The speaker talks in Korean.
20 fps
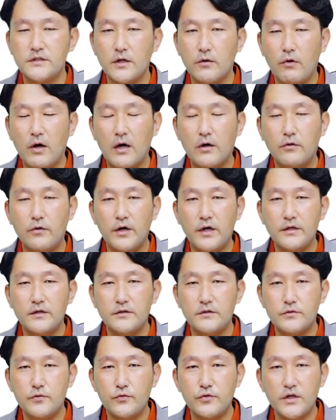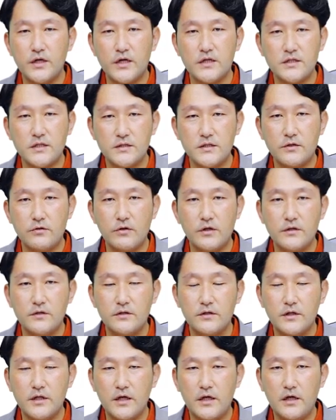자, 과거에는 손익계산서라고
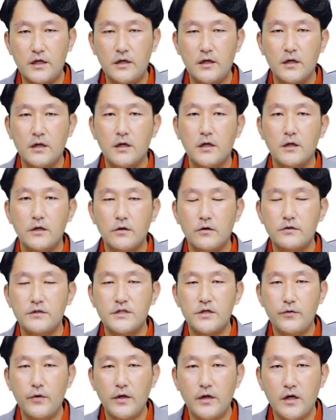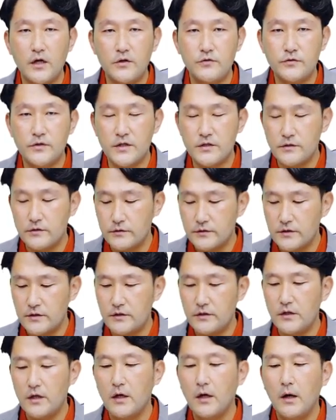했는데, 현재 회계
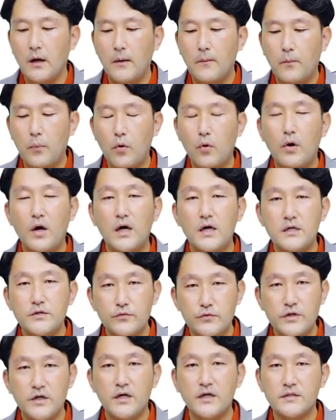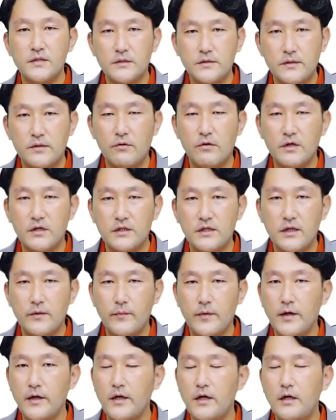기준에서는 포괄 손익계산서라고 하기
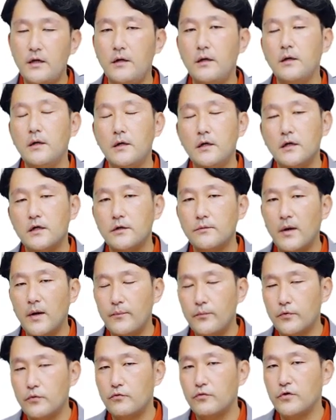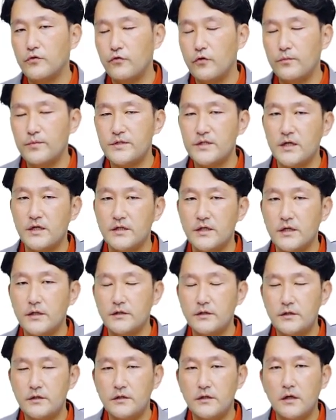때문에, 그럼 앞으로 우리 수업
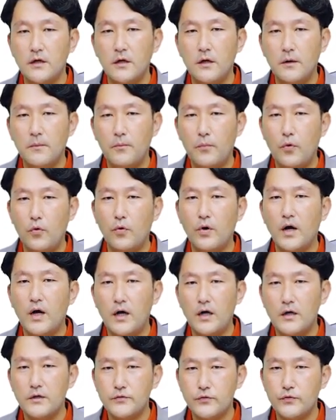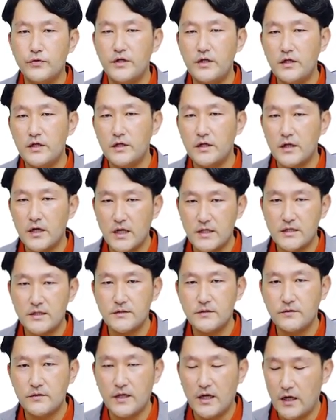시간에는 포괄
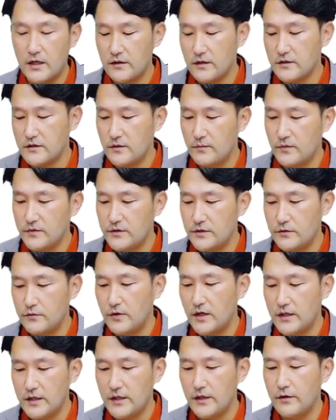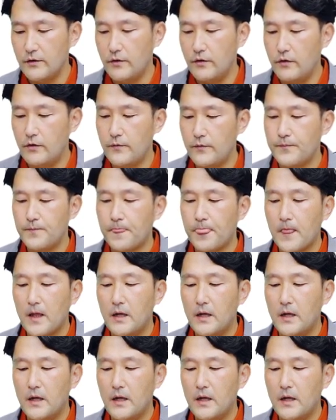손익계산서다. 이렇게 설명드리도록 할게요.